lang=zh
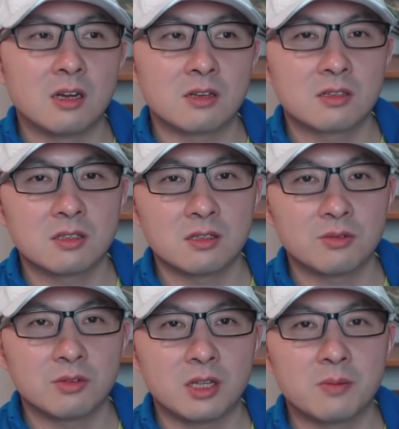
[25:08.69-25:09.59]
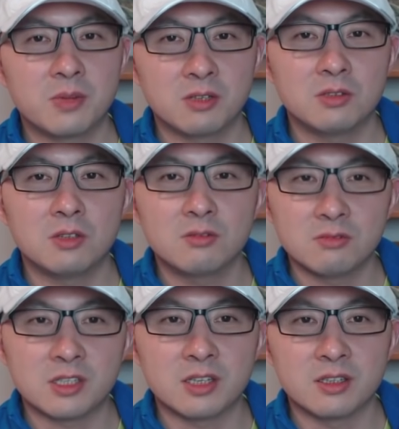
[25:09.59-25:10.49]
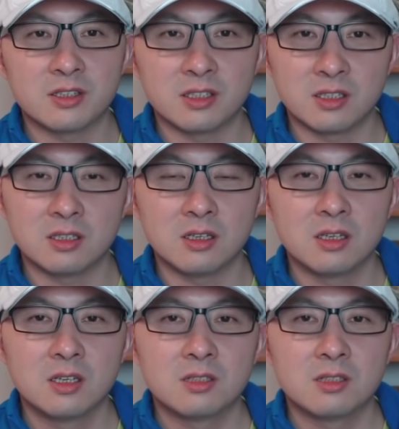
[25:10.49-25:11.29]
而是对他背后的路线的认可。